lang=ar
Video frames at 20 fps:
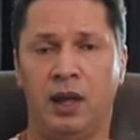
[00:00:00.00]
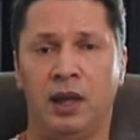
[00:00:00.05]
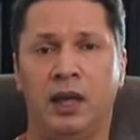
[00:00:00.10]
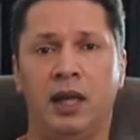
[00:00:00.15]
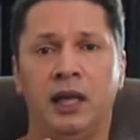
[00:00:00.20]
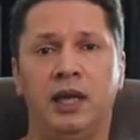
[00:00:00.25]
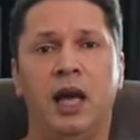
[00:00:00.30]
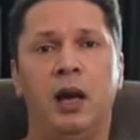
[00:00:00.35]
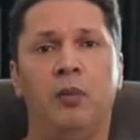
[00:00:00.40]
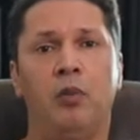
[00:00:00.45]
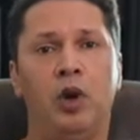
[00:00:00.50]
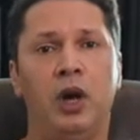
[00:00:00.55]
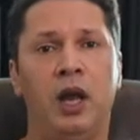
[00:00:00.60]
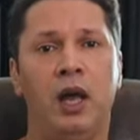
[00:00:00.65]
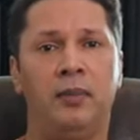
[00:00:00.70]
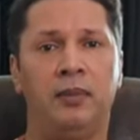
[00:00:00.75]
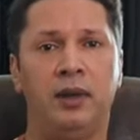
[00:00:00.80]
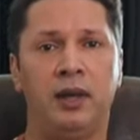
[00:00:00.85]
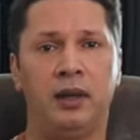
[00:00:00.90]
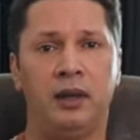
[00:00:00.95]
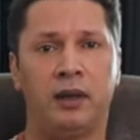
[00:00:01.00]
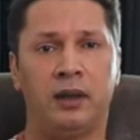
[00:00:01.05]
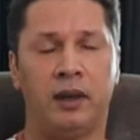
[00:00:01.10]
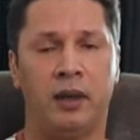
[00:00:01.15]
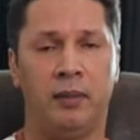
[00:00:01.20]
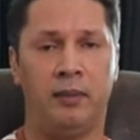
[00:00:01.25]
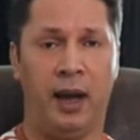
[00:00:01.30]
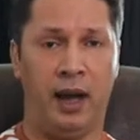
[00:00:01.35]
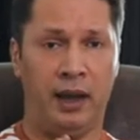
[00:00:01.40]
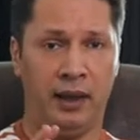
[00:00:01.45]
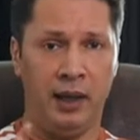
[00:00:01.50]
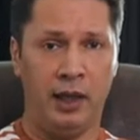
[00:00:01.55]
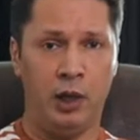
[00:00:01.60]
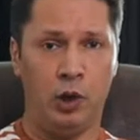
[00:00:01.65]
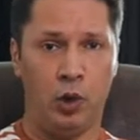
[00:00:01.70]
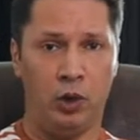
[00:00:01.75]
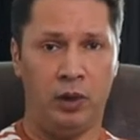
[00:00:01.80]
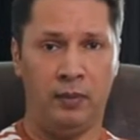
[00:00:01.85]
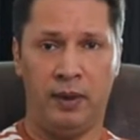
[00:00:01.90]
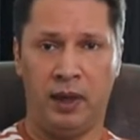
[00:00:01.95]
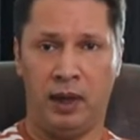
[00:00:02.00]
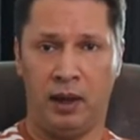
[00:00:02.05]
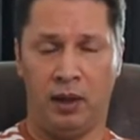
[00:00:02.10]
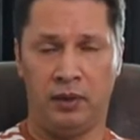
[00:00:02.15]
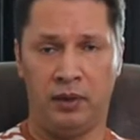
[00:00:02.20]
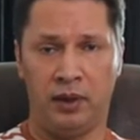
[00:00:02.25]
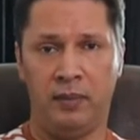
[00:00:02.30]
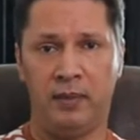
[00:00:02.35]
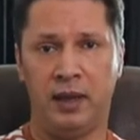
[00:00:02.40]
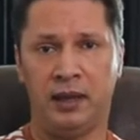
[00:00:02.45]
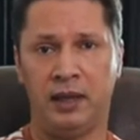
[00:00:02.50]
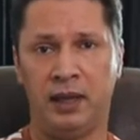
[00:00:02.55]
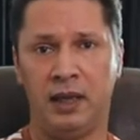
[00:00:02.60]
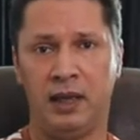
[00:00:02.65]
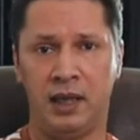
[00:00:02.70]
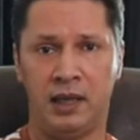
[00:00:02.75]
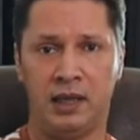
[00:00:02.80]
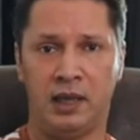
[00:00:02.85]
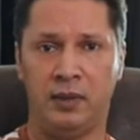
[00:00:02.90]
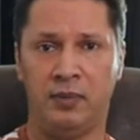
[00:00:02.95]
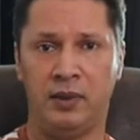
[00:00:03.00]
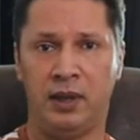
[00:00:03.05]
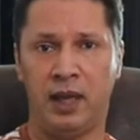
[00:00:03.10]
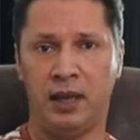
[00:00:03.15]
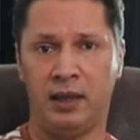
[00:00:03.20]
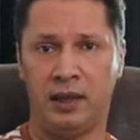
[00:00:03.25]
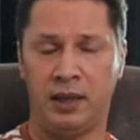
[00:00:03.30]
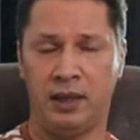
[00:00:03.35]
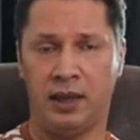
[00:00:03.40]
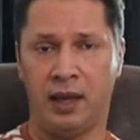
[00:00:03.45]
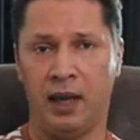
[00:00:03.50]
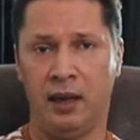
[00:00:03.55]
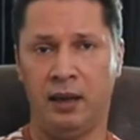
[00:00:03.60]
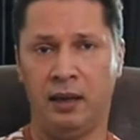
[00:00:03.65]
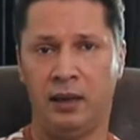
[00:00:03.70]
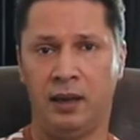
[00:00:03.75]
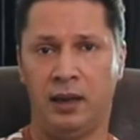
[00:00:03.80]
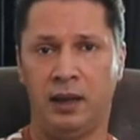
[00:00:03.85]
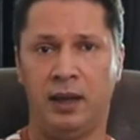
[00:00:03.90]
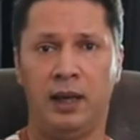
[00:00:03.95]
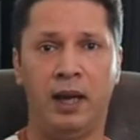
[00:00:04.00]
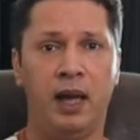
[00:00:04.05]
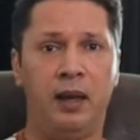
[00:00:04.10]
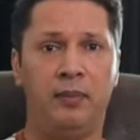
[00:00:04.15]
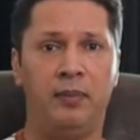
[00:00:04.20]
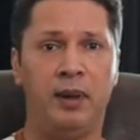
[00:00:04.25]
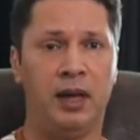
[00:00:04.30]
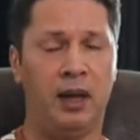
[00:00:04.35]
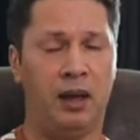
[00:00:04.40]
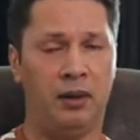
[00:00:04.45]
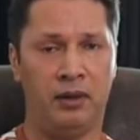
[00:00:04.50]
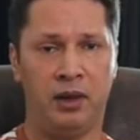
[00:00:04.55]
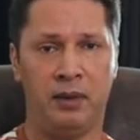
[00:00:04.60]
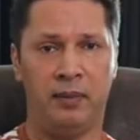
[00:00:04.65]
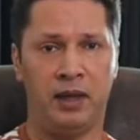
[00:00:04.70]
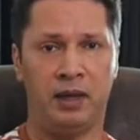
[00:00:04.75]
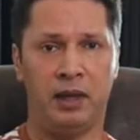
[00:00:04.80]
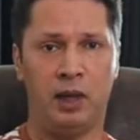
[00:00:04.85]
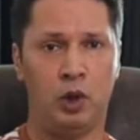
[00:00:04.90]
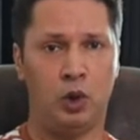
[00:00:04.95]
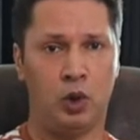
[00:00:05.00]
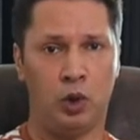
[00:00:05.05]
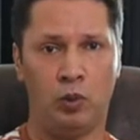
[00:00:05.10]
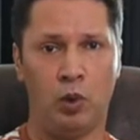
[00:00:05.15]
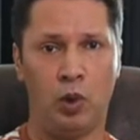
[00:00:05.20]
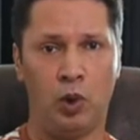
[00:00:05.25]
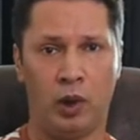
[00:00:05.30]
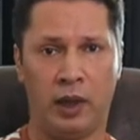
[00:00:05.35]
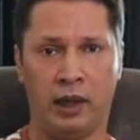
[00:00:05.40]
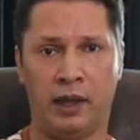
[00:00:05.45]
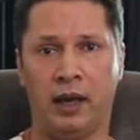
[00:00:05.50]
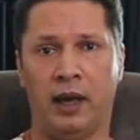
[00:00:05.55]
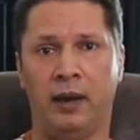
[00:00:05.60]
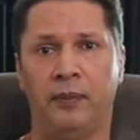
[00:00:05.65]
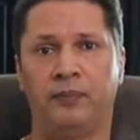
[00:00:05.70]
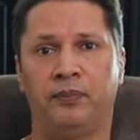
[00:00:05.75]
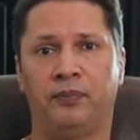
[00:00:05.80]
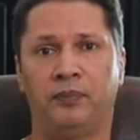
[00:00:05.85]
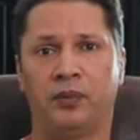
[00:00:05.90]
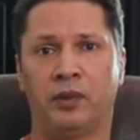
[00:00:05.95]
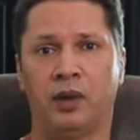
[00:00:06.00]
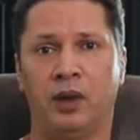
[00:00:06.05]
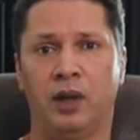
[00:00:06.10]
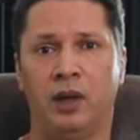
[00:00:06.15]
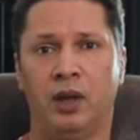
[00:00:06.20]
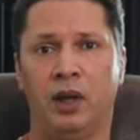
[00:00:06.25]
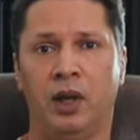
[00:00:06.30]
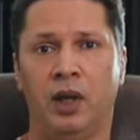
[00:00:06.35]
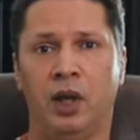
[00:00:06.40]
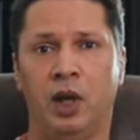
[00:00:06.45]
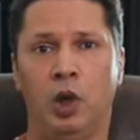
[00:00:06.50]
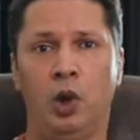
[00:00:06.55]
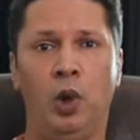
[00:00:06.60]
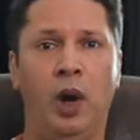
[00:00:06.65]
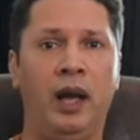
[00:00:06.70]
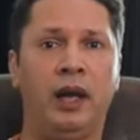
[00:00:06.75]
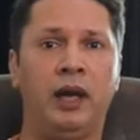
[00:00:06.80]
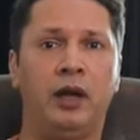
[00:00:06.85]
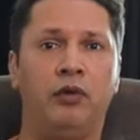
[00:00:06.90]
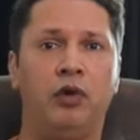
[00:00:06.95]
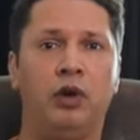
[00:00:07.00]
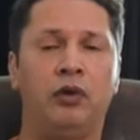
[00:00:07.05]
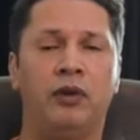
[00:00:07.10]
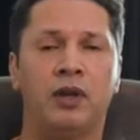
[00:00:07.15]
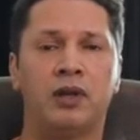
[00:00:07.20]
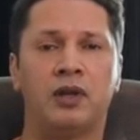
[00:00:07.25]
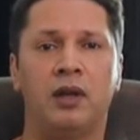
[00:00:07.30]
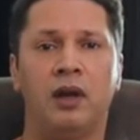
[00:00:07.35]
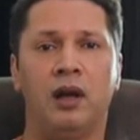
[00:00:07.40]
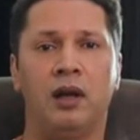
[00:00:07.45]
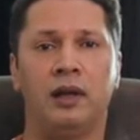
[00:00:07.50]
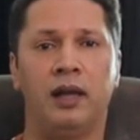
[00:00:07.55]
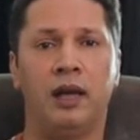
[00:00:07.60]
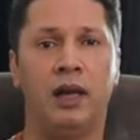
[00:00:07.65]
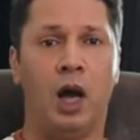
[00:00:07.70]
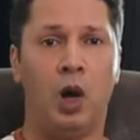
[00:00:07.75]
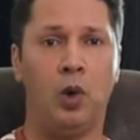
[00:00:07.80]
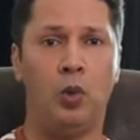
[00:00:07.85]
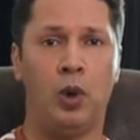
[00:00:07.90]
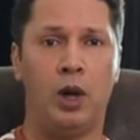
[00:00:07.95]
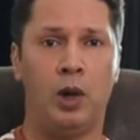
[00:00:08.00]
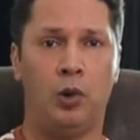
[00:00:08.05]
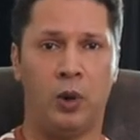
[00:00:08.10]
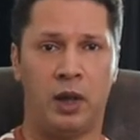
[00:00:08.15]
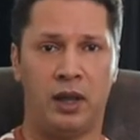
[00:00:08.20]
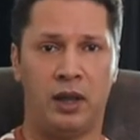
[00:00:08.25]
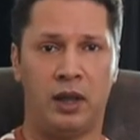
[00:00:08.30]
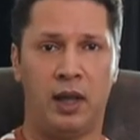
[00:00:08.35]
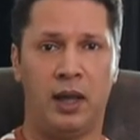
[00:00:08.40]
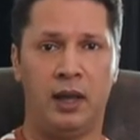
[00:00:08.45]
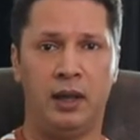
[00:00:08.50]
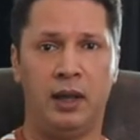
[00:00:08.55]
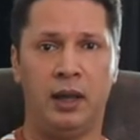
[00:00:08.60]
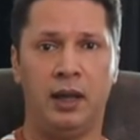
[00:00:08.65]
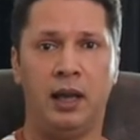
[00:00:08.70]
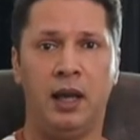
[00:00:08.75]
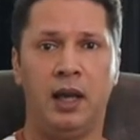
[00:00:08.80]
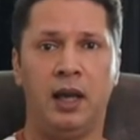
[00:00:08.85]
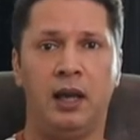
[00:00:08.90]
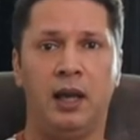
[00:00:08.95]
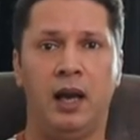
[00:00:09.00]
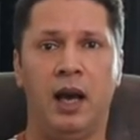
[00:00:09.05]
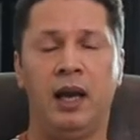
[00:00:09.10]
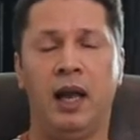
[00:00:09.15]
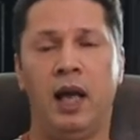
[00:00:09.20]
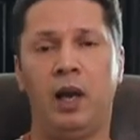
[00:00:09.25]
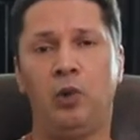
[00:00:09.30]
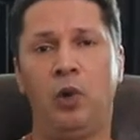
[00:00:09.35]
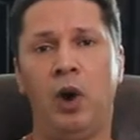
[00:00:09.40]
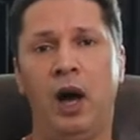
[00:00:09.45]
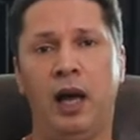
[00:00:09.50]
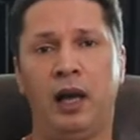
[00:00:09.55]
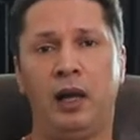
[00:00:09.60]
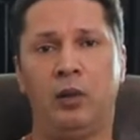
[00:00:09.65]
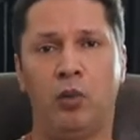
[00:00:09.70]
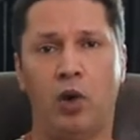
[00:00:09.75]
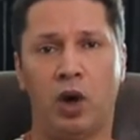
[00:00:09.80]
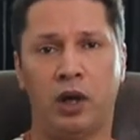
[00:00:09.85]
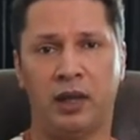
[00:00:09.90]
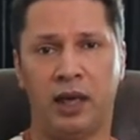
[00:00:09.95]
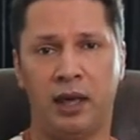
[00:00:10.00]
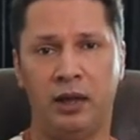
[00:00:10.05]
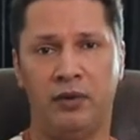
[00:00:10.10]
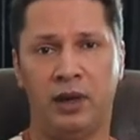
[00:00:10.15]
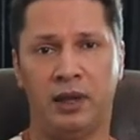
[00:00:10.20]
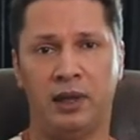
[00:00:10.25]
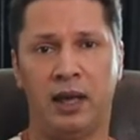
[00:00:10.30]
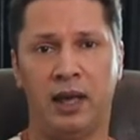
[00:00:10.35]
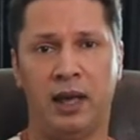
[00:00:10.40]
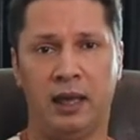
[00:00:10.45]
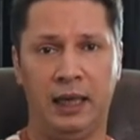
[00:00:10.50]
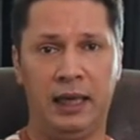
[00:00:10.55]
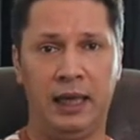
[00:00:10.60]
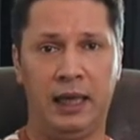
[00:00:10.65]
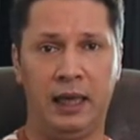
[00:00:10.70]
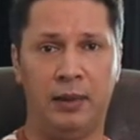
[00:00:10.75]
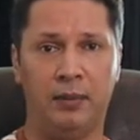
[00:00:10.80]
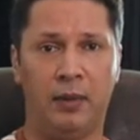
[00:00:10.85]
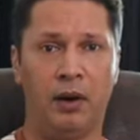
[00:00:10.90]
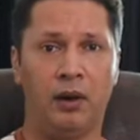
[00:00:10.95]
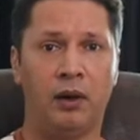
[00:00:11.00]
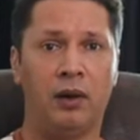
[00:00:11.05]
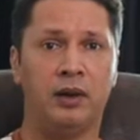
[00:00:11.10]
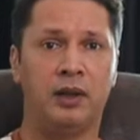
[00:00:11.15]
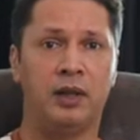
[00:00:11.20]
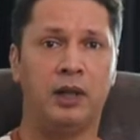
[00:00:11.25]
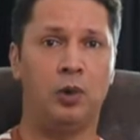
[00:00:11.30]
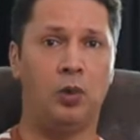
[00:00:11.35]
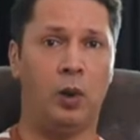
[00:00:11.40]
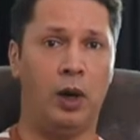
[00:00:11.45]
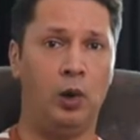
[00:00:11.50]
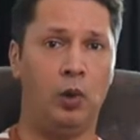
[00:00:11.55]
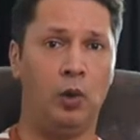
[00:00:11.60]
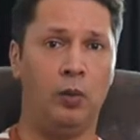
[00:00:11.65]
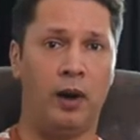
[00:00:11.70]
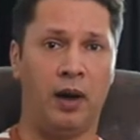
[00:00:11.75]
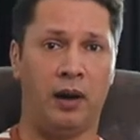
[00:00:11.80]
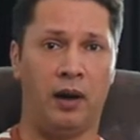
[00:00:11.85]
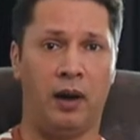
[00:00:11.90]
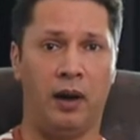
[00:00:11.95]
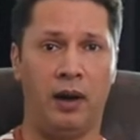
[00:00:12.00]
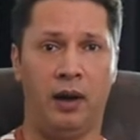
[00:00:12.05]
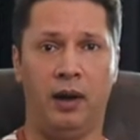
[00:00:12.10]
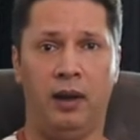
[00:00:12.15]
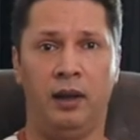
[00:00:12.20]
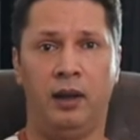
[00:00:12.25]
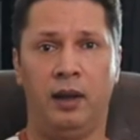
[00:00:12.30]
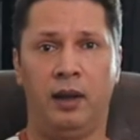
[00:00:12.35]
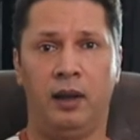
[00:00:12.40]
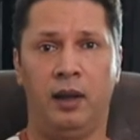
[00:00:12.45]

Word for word: كتاب الأمير معني بالأنظمة الاستبدادية لا بالأنظمة الجمهورية يعرف الفصلان الأول والثاني الأنواع المختلفة للإمارات والأمراء